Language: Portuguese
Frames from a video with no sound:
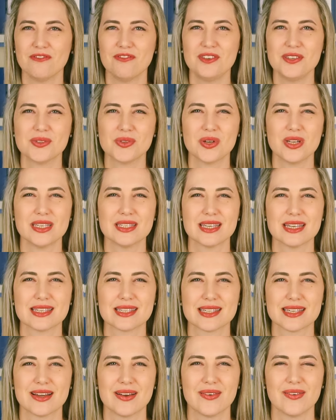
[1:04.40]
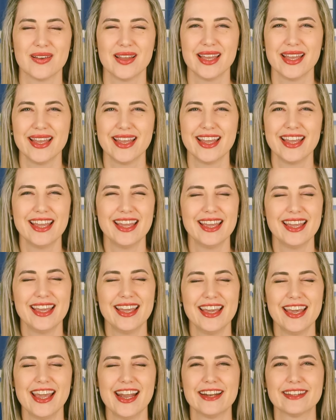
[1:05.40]
visualização?
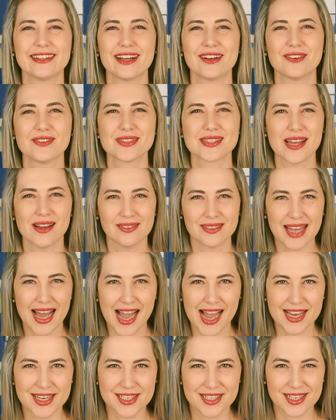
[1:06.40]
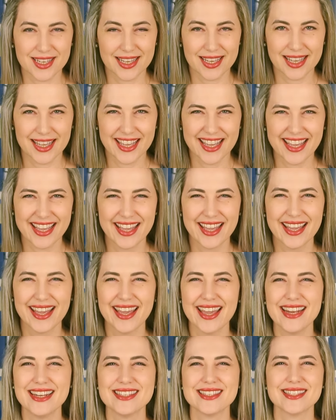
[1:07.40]
Ele está com saudade?
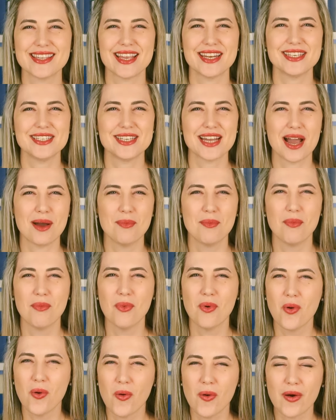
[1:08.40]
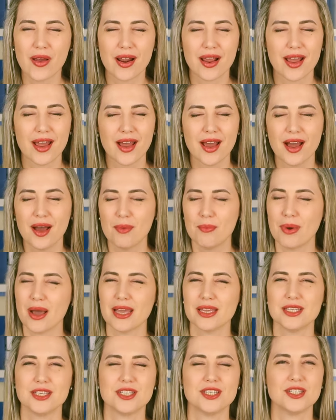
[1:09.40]
Ele sente amor,
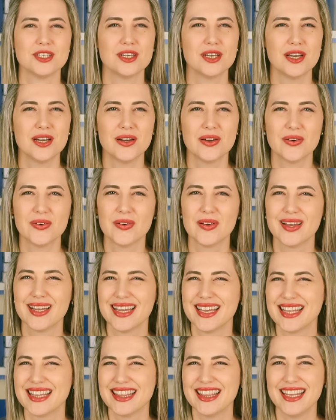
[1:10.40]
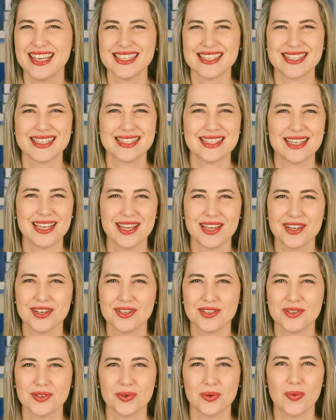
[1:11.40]
paixão,
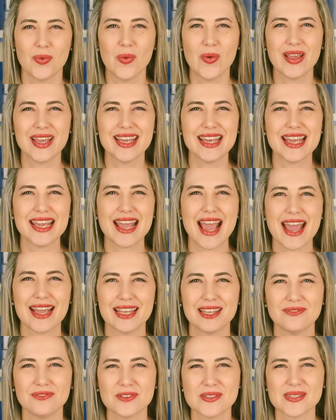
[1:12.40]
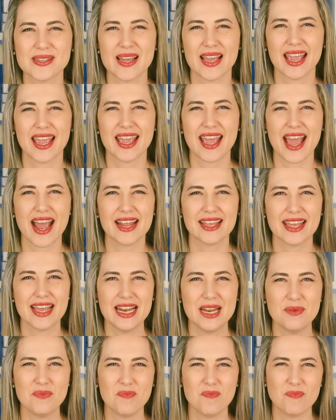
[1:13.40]
desejo? O que é que você quer que
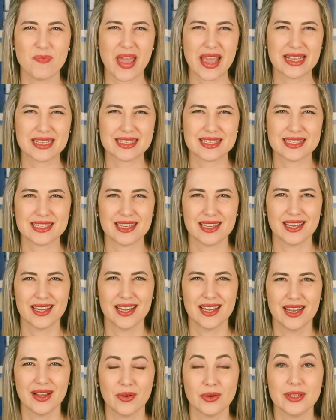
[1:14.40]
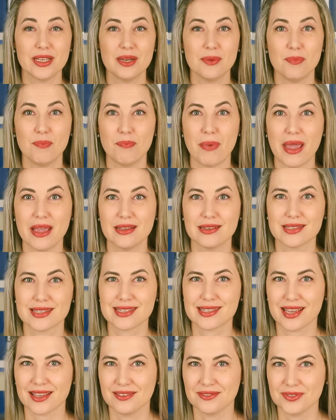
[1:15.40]
ele pense quando ele
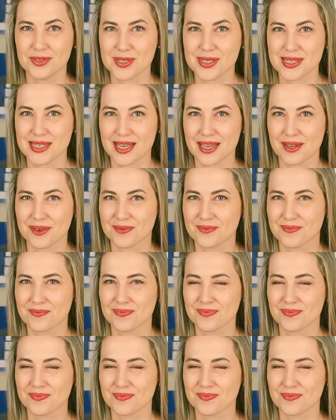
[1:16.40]
pensa em você?